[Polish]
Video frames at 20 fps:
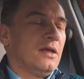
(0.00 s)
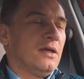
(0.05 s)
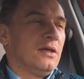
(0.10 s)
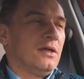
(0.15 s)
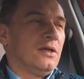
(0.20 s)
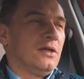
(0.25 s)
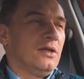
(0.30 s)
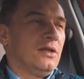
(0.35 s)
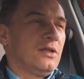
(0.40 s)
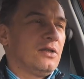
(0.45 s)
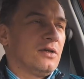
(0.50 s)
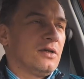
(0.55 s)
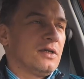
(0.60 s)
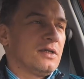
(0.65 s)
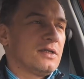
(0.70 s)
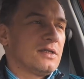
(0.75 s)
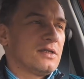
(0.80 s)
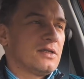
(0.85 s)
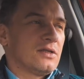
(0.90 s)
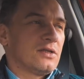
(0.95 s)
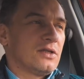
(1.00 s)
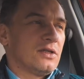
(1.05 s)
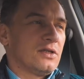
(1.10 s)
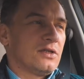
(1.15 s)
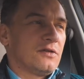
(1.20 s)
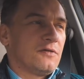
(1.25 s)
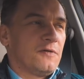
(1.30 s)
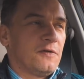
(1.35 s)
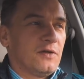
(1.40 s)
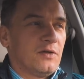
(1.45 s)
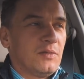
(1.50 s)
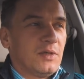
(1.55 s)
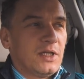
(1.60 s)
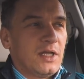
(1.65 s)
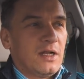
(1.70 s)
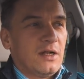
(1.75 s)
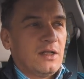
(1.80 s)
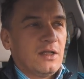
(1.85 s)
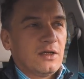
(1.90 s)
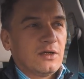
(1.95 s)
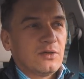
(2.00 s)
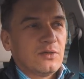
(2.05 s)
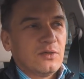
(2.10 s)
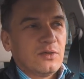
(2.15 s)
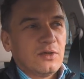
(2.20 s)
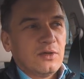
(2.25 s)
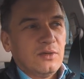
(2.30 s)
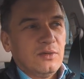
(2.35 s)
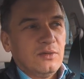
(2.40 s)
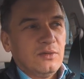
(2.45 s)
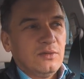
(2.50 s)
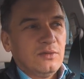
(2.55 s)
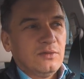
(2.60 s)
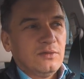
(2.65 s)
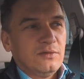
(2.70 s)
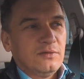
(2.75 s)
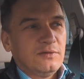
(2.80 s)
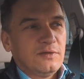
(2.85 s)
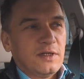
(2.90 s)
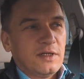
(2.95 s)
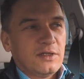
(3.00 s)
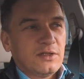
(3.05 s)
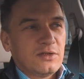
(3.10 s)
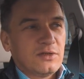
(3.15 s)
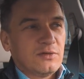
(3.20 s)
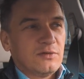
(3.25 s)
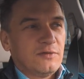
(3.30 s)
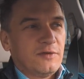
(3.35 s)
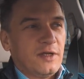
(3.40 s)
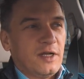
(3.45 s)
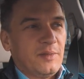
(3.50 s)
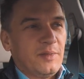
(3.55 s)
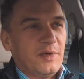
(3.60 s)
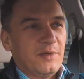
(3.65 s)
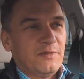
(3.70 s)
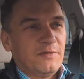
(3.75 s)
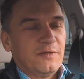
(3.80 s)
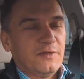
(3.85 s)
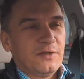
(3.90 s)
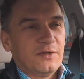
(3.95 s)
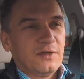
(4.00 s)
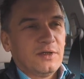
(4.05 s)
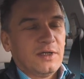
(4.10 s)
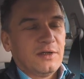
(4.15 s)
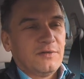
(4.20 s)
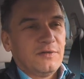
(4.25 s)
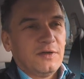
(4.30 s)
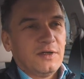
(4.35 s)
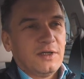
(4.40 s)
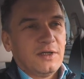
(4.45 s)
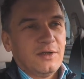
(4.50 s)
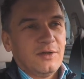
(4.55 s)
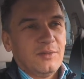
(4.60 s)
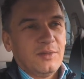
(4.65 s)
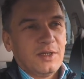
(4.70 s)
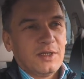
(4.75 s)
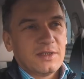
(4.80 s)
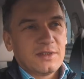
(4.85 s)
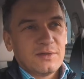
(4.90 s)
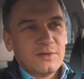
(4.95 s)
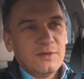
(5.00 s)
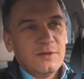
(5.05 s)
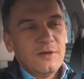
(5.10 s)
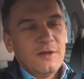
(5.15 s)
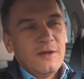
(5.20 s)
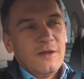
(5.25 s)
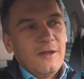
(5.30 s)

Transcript: E, I to jest rzecz fenomenalna, którą wręcz uwielbiam w fotografii krajobrazu.